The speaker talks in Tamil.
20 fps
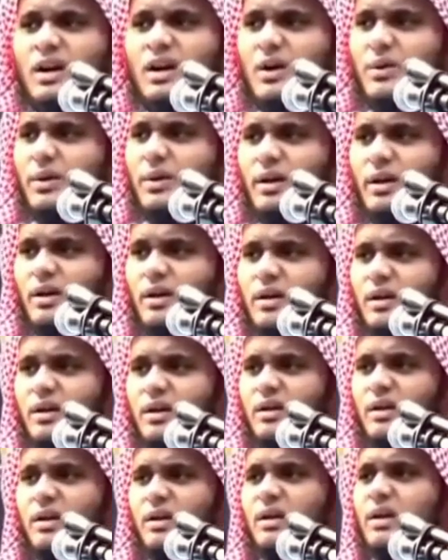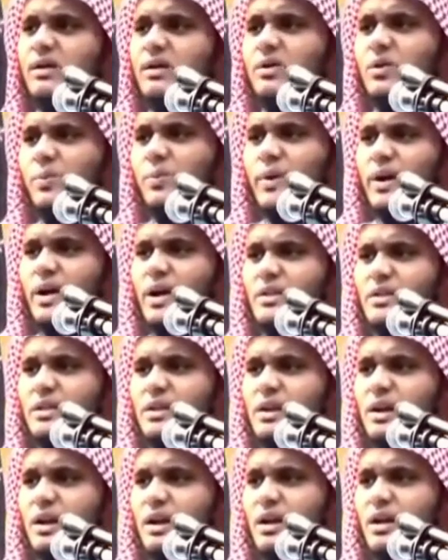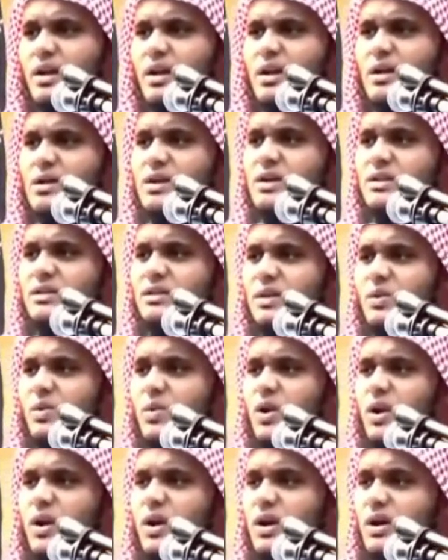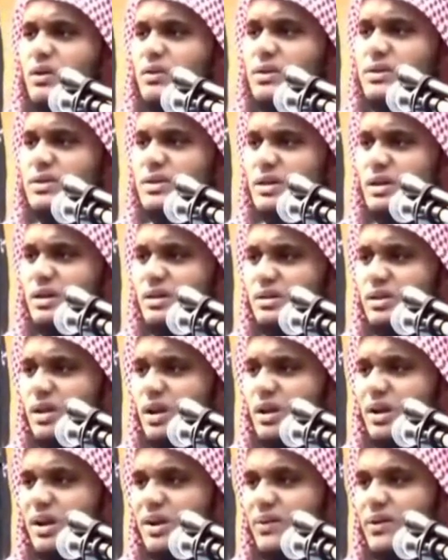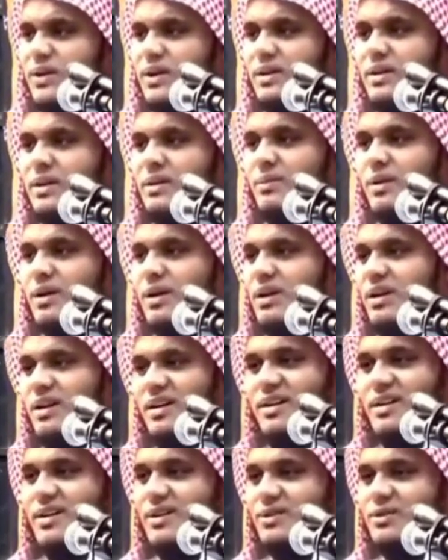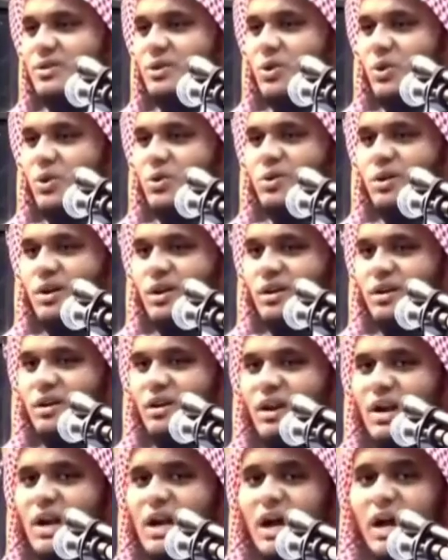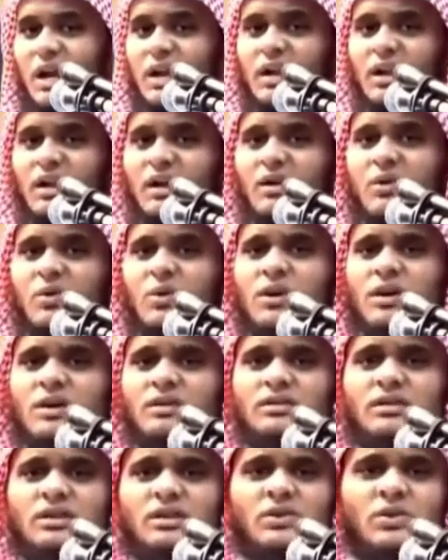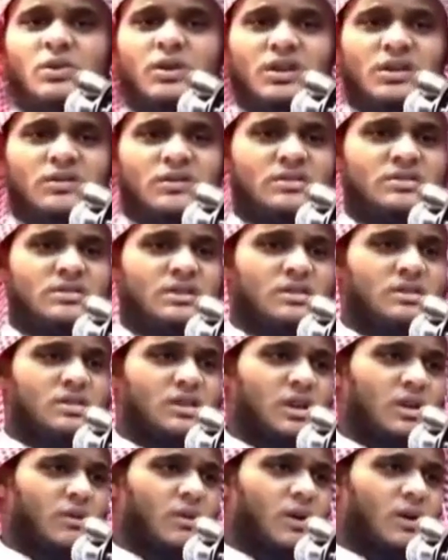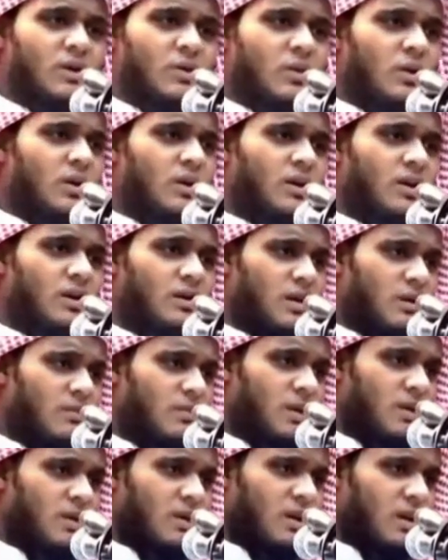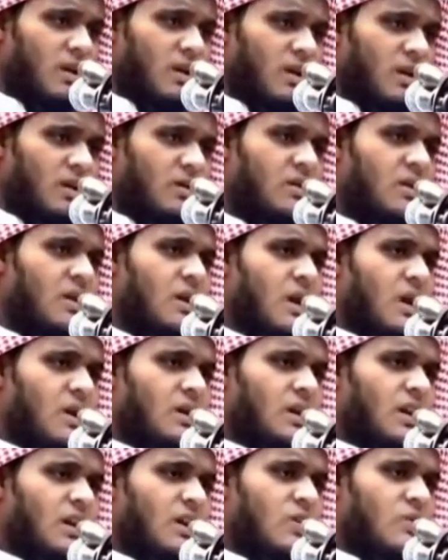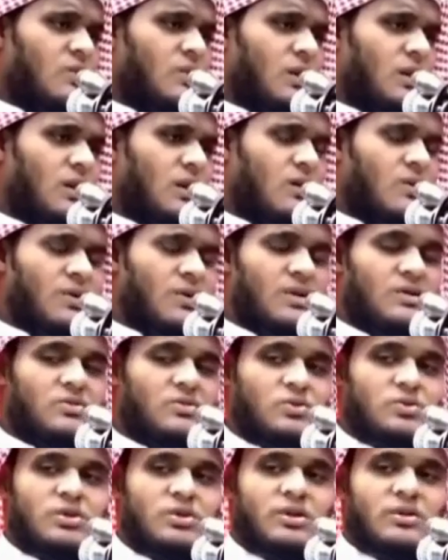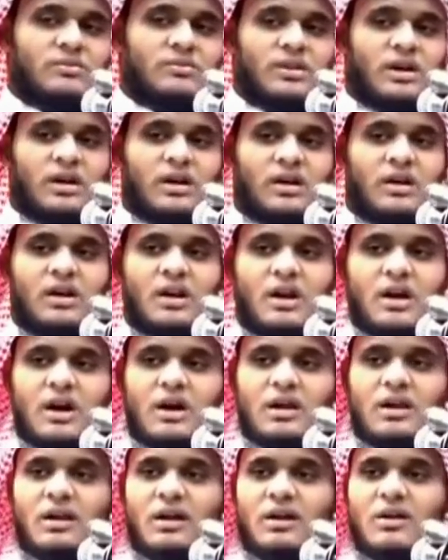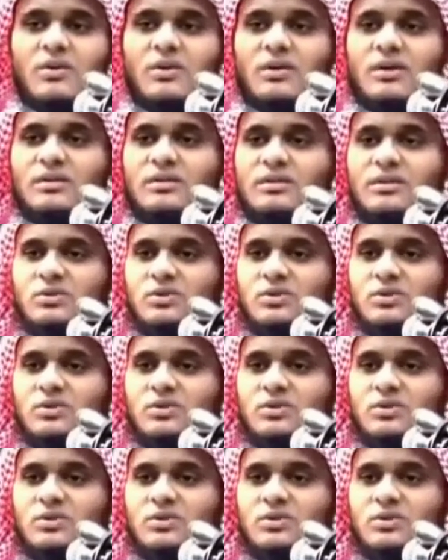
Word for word: அவர்களுக்கு நீங்கள் கட்டுப்படாதீர்கள் இந்த உலக விஷயத்தில் அவர்களின் நண்பர்களாக எடுத்துக்கொள்ளுங்கள் அல்லாஹுடைய தீனுடைய விஷயத்தில் அவர்கள் உங்களுக்கு நண்பர்கள் அல்ல அல்லாஹும் அல்லாஹுடைய தூதரும் தான் அல்லாஹுடைய